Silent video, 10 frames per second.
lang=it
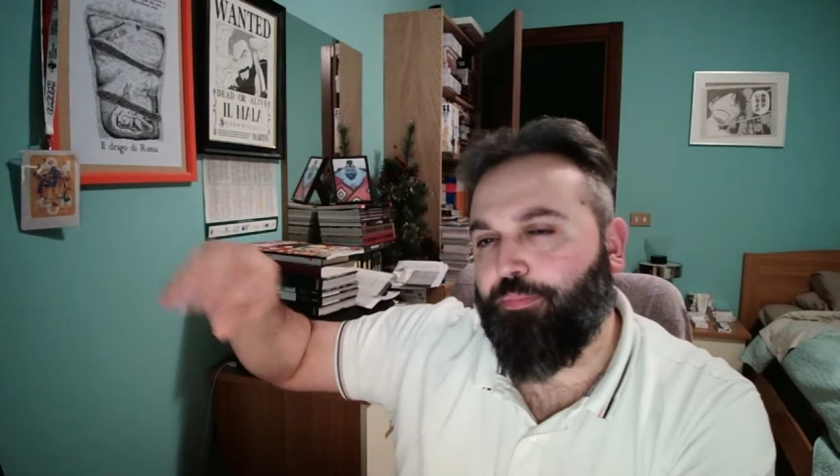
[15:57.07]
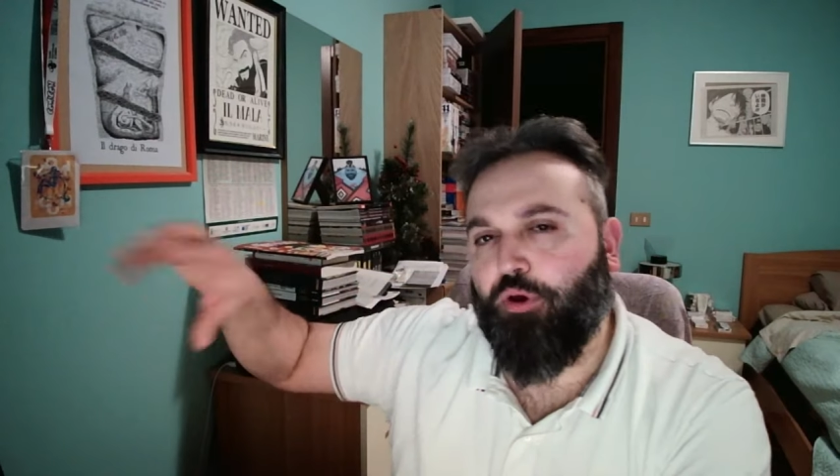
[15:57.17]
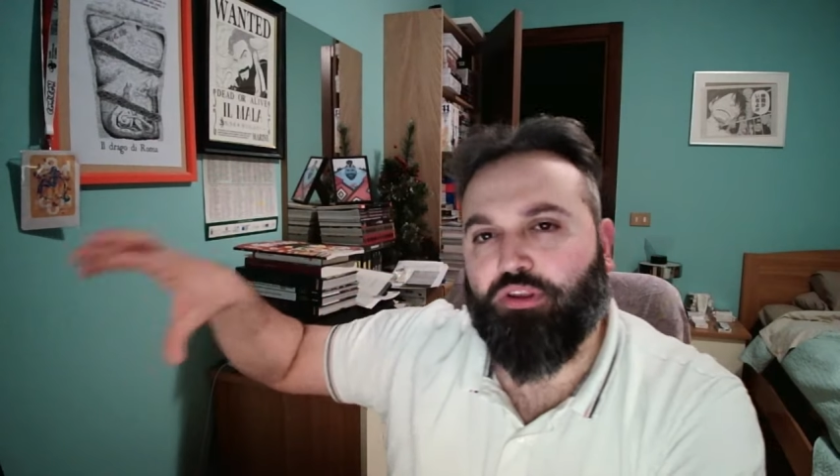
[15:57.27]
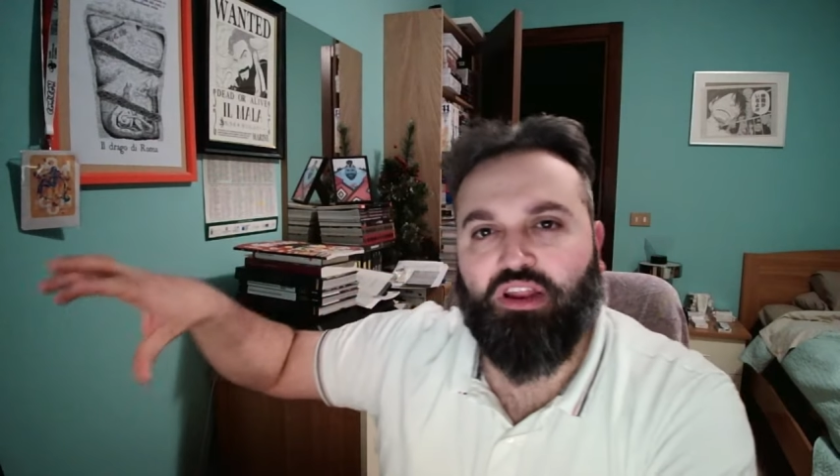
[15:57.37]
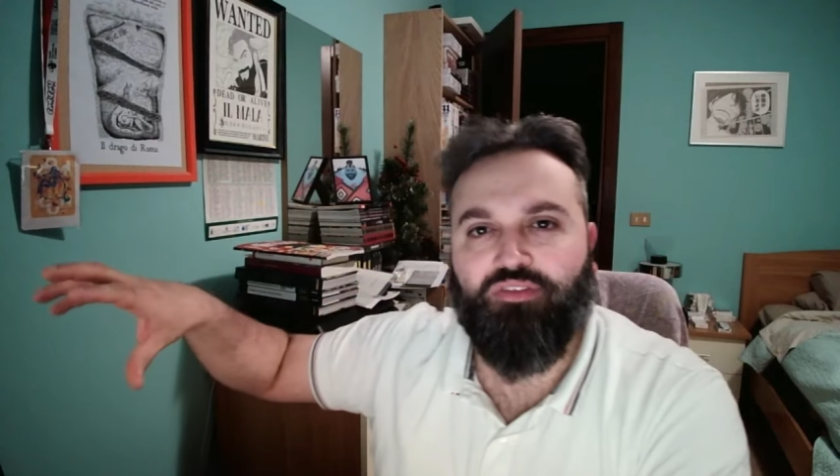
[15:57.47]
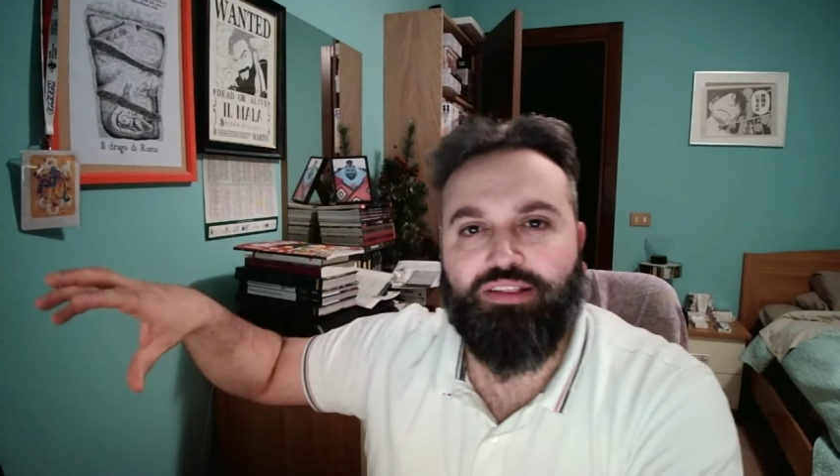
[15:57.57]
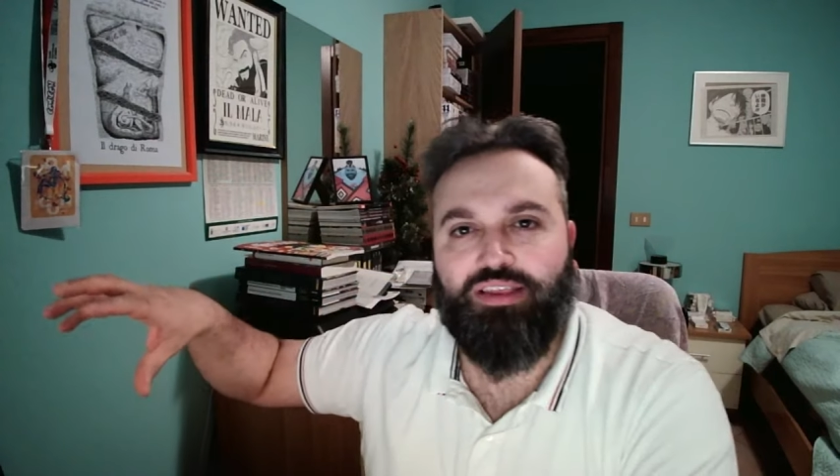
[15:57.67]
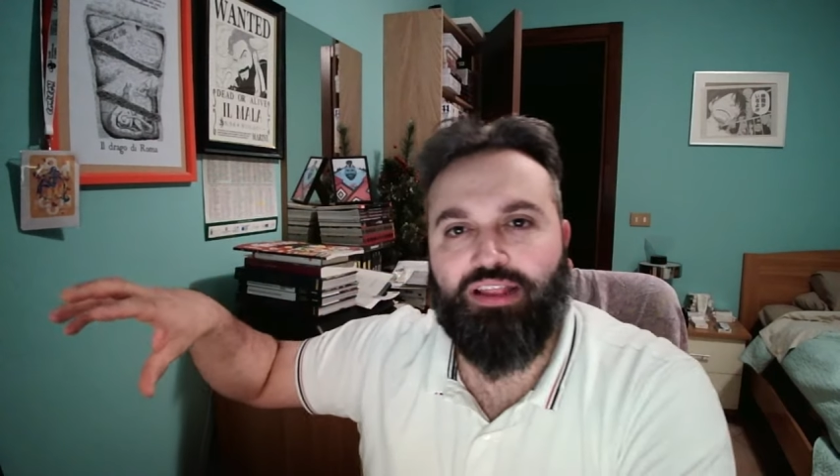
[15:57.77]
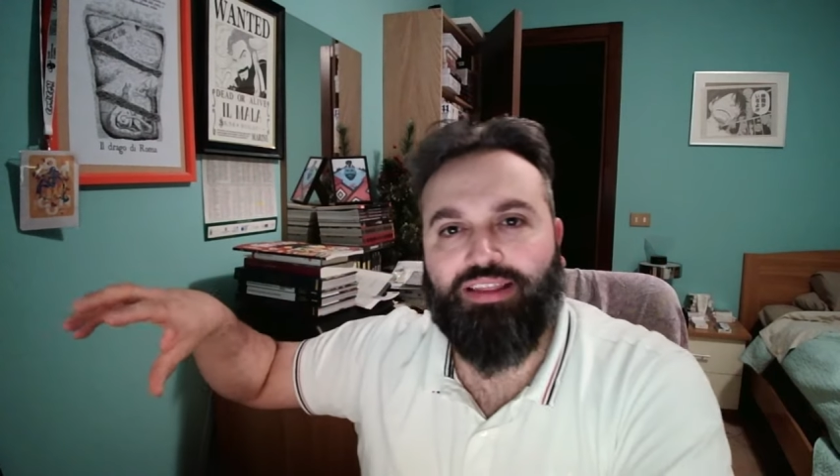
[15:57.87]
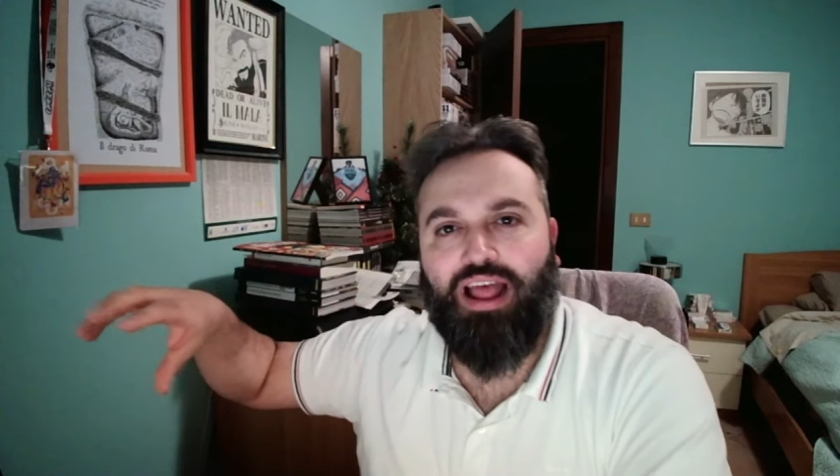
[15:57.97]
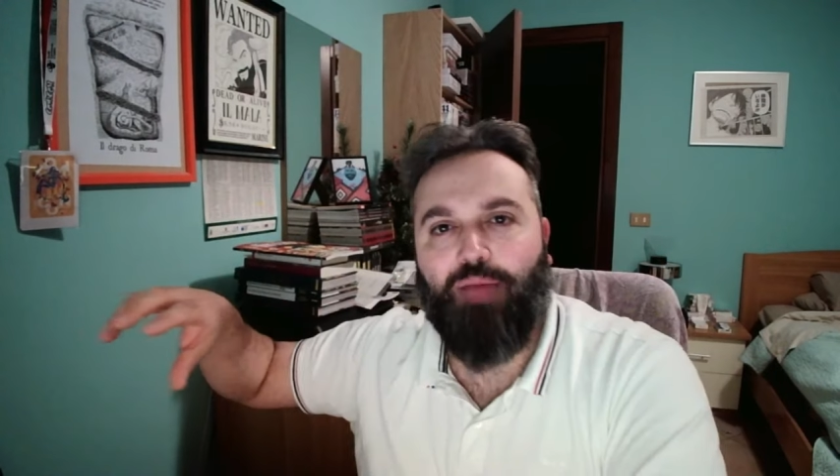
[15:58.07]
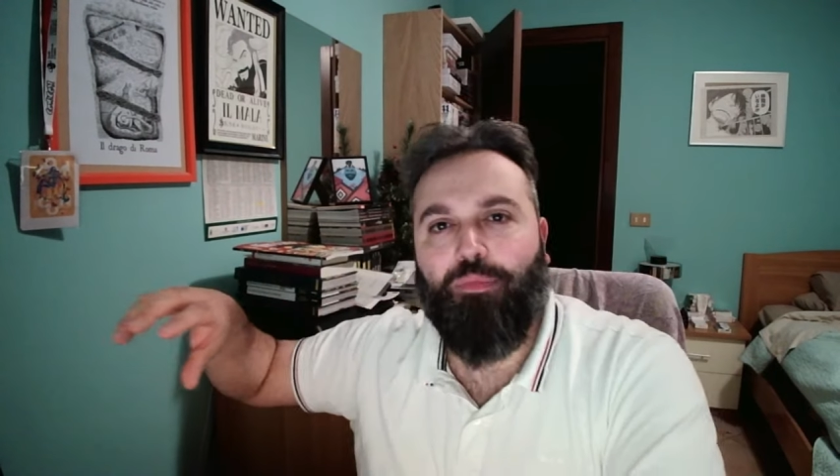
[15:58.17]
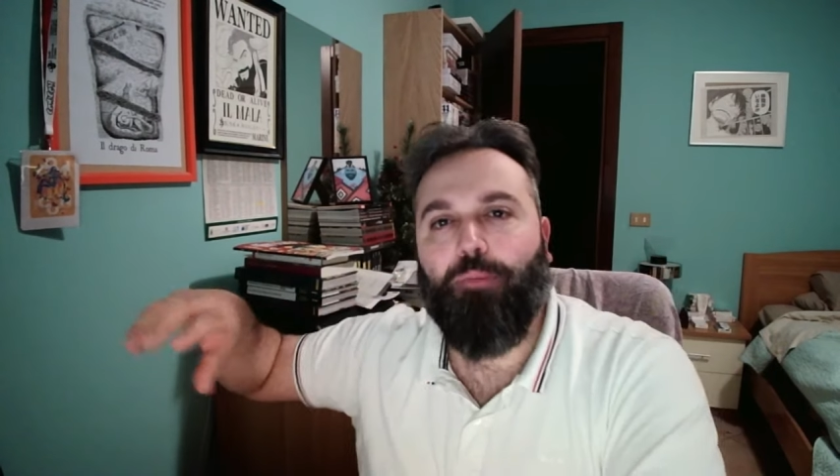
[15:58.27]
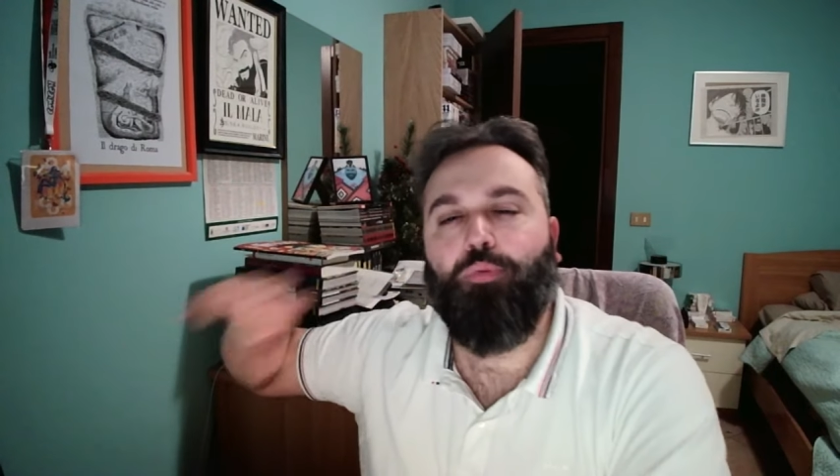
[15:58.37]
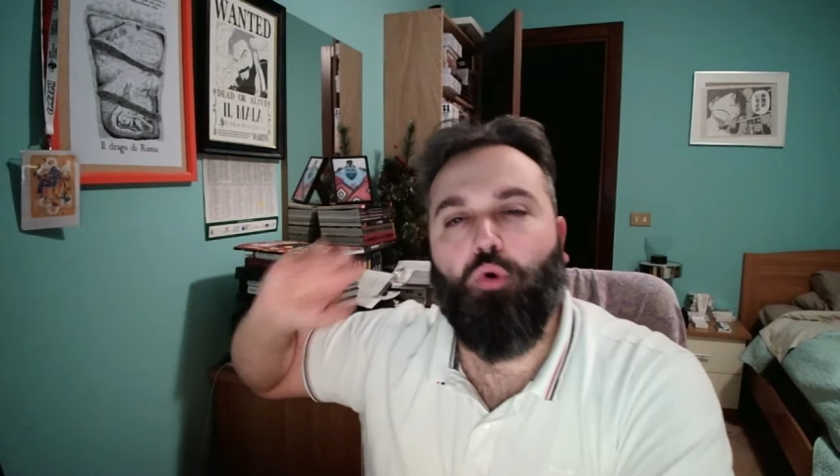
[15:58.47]
portano avanti la
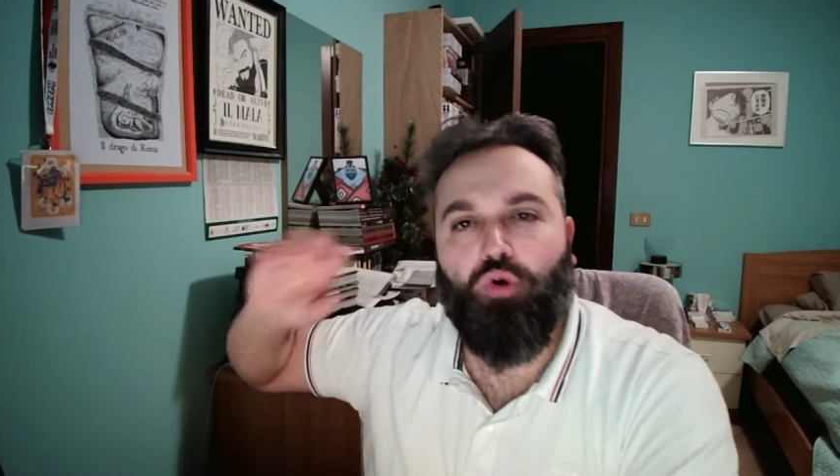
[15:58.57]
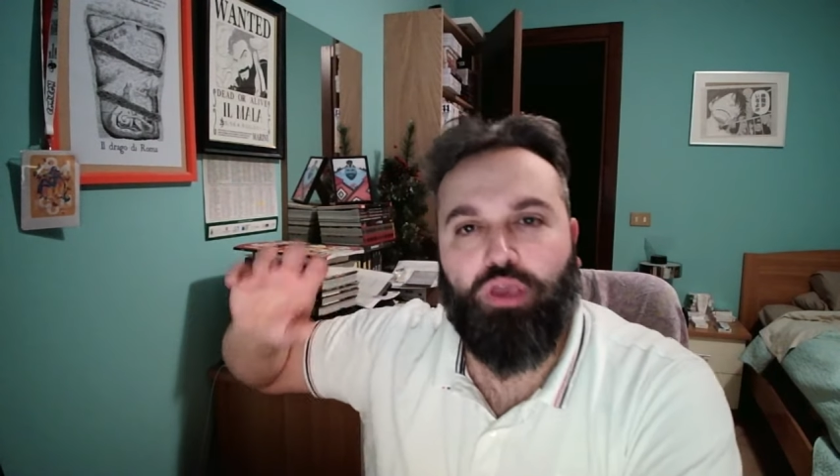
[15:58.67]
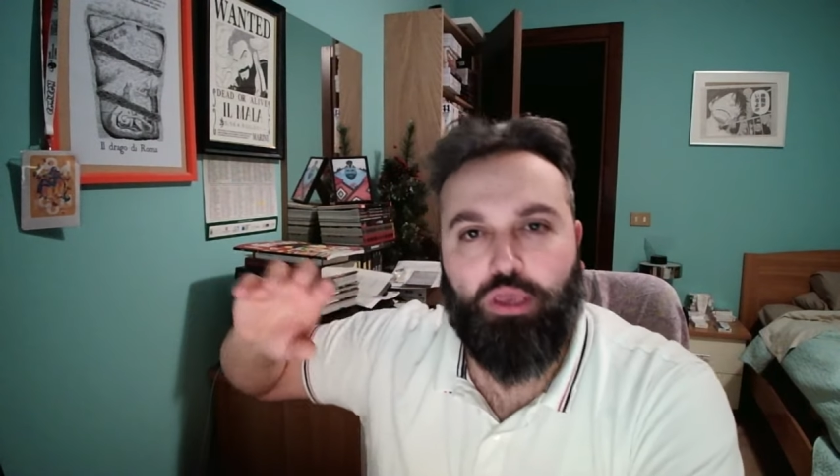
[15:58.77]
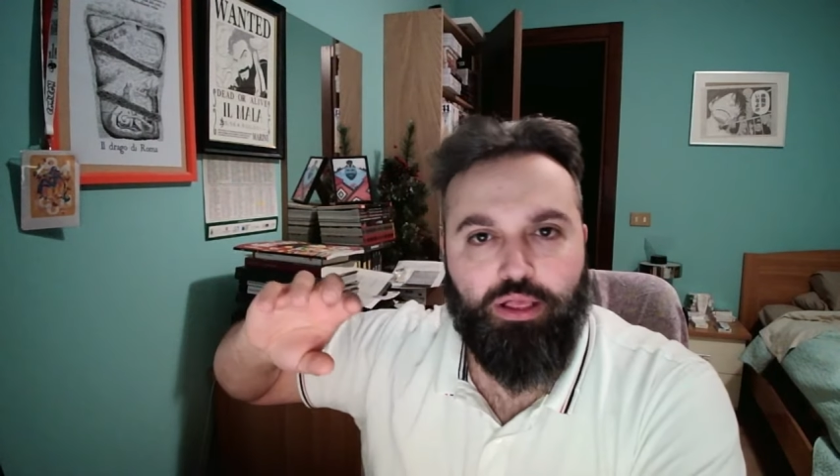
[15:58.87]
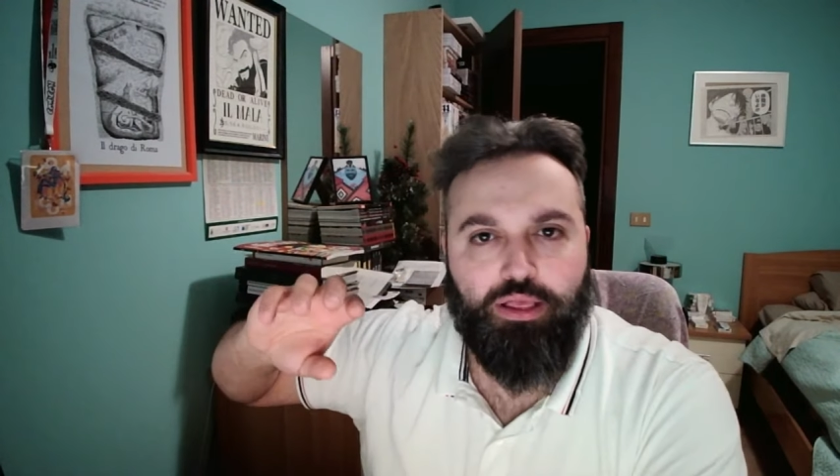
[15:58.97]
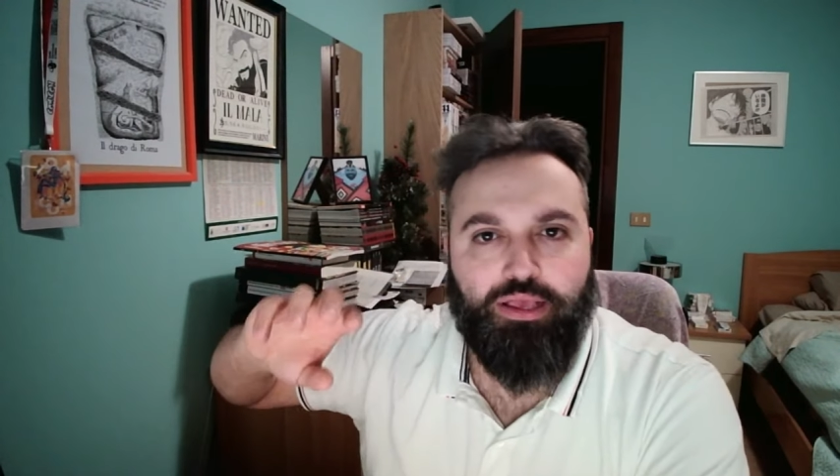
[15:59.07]
trama, poi